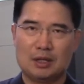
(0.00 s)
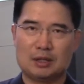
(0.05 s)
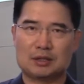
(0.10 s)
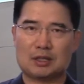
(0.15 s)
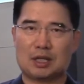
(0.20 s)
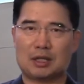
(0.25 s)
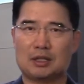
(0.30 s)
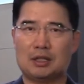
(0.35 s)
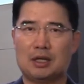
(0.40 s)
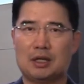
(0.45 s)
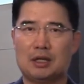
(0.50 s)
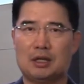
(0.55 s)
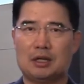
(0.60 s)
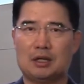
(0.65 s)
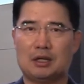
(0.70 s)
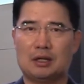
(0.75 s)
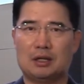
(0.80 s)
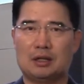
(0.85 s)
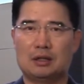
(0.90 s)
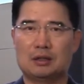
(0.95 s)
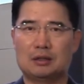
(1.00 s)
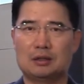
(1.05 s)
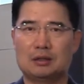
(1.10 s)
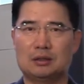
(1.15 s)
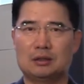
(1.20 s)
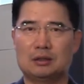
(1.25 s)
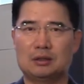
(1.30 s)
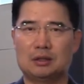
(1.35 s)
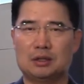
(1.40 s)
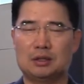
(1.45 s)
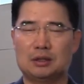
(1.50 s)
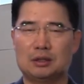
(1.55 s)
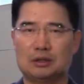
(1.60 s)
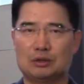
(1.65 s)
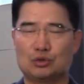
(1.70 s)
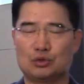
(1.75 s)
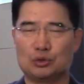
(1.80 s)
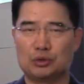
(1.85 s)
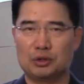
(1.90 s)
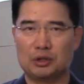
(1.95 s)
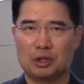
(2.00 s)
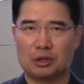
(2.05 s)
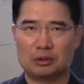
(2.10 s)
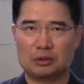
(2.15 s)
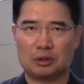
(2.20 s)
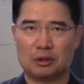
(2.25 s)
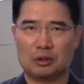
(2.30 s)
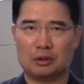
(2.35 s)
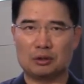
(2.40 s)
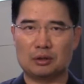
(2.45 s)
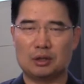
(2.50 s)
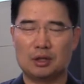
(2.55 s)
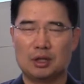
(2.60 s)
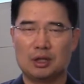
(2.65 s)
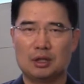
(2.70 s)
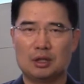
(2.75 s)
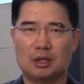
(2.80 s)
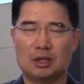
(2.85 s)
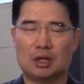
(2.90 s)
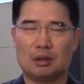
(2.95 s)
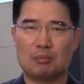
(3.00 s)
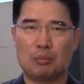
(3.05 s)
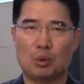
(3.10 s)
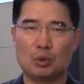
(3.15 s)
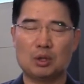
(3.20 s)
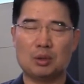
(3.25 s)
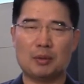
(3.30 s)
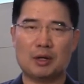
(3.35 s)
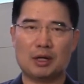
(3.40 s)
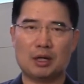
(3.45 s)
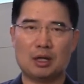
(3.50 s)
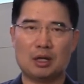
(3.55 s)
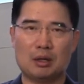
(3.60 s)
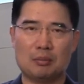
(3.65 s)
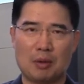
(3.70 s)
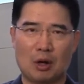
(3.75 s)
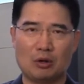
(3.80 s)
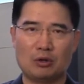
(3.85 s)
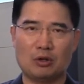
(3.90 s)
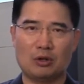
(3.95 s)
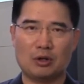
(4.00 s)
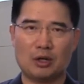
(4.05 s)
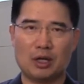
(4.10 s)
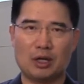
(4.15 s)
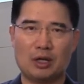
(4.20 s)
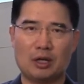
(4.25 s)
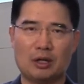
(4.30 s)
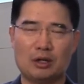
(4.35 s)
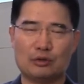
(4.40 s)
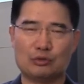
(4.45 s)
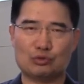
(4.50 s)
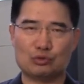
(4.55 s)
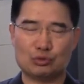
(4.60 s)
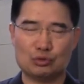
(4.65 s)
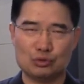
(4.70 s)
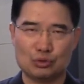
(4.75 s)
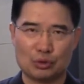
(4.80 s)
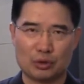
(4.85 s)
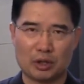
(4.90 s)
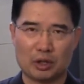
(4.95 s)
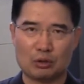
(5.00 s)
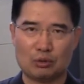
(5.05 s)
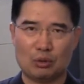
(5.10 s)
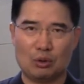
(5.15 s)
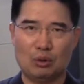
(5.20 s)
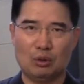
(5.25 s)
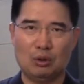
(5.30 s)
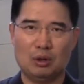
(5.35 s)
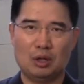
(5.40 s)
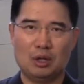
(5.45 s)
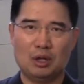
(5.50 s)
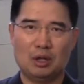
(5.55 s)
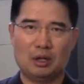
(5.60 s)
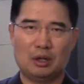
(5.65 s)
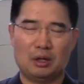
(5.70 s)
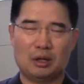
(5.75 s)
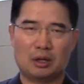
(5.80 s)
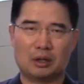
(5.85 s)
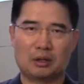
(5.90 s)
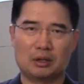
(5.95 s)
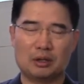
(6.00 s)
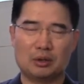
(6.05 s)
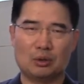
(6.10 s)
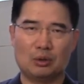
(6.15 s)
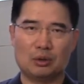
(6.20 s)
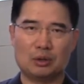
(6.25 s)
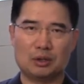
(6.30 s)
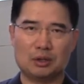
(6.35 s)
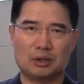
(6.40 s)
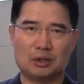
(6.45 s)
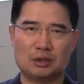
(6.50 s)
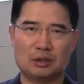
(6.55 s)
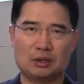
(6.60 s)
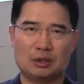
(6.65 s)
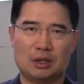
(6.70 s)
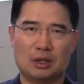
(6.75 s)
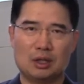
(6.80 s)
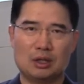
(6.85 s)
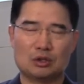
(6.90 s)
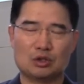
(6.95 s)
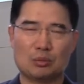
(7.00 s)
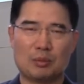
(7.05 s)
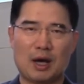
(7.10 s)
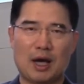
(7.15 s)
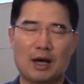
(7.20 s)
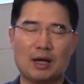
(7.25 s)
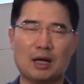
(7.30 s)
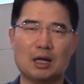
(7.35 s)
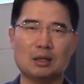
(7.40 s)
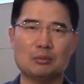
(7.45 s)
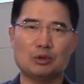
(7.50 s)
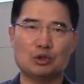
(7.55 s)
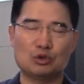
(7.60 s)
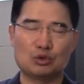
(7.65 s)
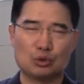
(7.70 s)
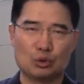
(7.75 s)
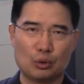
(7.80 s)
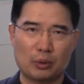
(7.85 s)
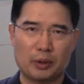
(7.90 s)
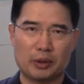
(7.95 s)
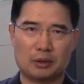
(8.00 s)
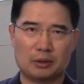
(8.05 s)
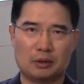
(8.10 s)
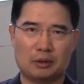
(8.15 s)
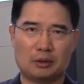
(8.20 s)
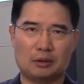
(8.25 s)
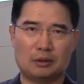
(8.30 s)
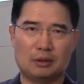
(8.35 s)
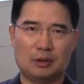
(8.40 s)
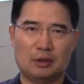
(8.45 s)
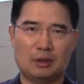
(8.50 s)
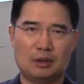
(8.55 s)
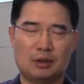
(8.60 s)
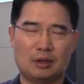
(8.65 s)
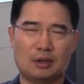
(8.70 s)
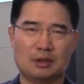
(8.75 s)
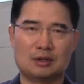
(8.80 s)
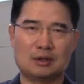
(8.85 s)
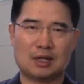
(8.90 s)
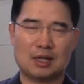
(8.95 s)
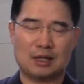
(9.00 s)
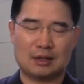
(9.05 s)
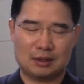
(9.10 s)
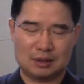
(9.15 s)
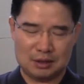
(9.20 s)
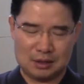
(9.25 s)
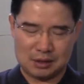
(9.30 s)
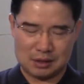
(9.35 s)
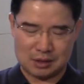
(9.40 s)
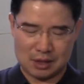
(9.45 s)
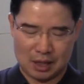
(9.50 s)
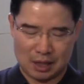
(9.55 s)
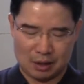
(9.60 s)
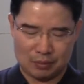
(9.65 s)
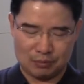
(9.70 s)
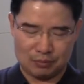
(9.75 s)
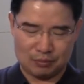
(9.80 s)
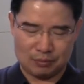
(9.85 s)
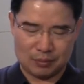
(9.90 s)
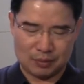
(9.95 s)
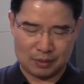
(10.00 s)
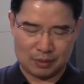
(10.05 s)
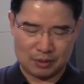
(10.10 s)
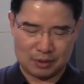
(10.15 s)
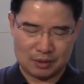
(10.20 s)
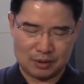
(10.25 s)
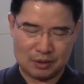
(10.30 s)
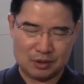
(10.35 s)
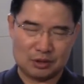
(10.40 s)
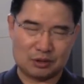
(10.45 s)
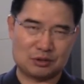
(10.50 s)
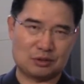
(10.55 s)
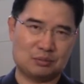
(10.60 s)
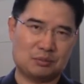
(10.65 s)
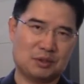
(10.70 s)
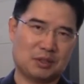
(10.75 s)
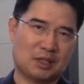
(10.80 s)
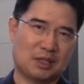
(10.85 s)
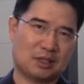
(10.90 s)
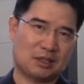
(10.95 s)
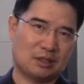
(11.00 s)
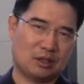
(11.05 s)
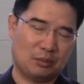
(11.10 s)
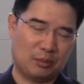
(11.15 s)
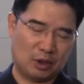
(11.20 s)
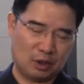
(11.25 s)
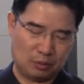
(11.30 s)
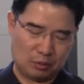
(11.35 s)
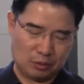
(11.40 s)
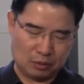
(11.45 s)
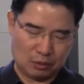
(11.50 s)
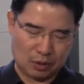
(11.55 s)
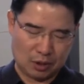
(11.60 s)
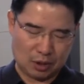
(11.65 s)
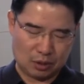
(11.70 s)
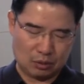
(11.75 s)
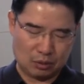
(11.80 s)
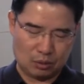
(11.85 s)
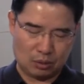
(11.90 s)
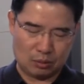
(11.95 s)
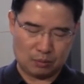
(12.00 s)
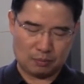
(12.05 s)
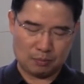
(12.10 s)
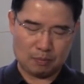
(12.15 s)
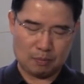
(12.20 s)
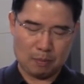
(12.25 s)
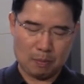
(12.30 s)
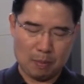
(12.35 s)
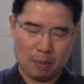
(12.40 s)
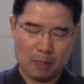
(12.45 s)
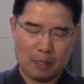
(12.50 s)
자기의 그 주인이었던 이러한 보디발의 명령에 순종했고 그리고 그는 정말 하나님을 두려워했던 어, 그러한 이 사람이었습니다. 그럼에도 불구하고